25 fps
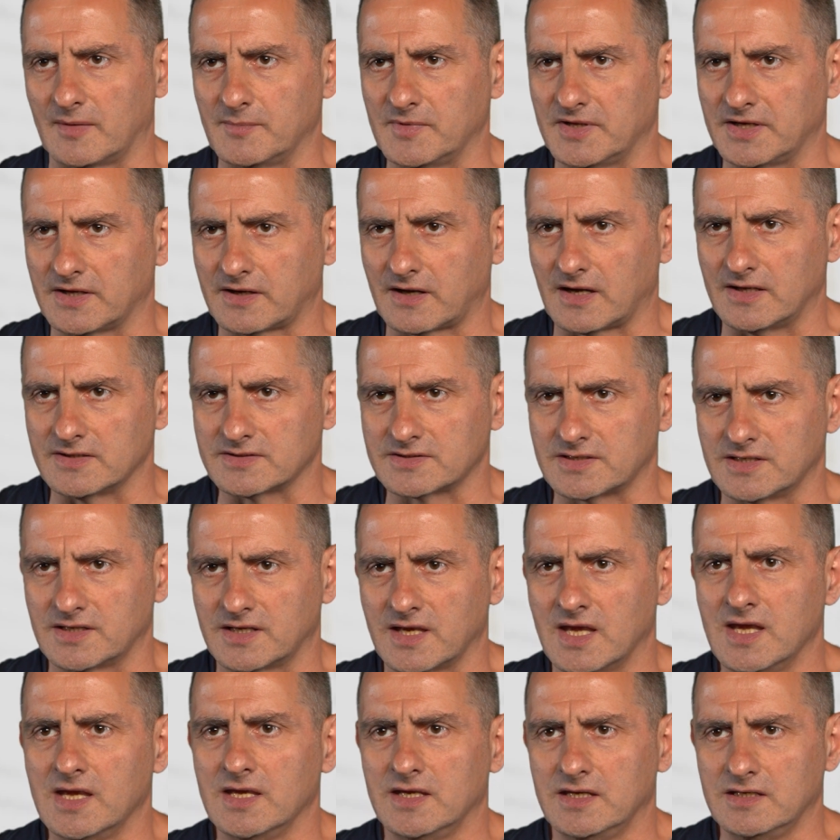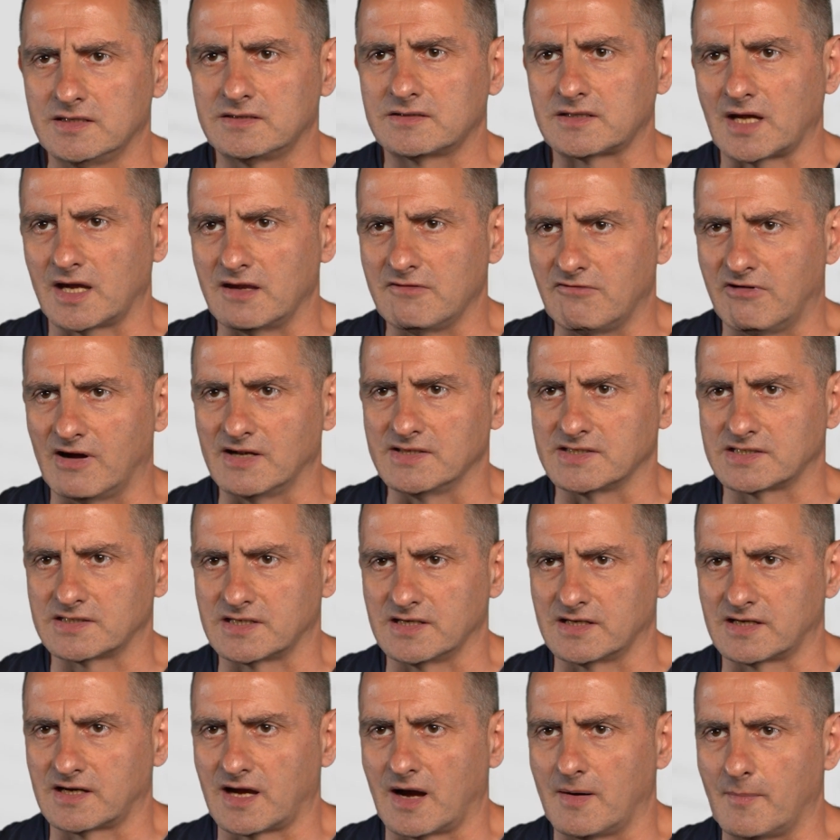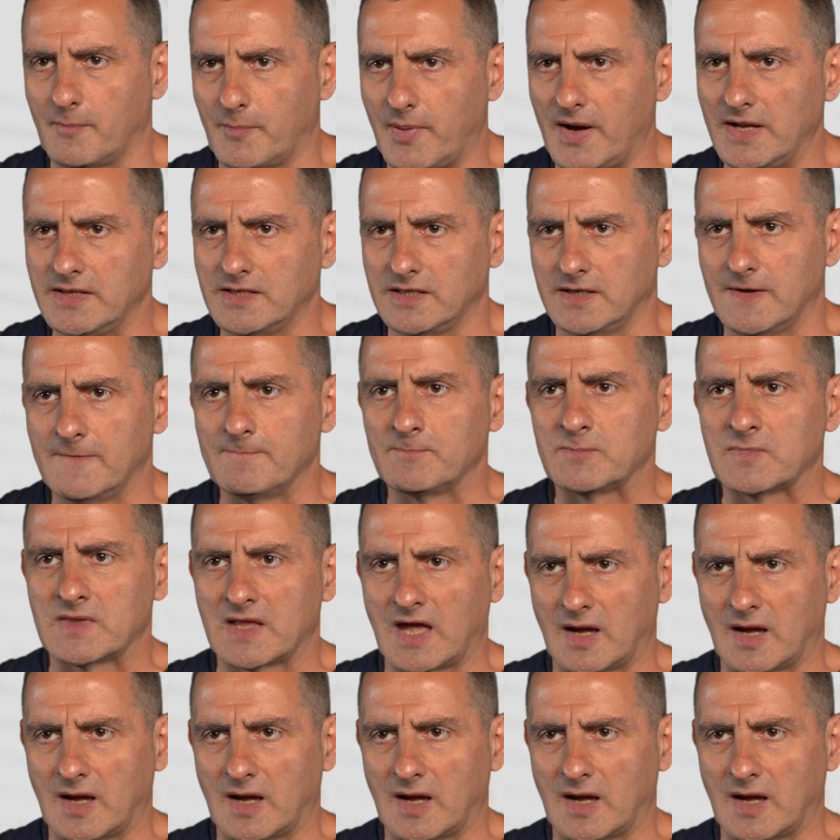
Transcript: американских и тайваньских компаний,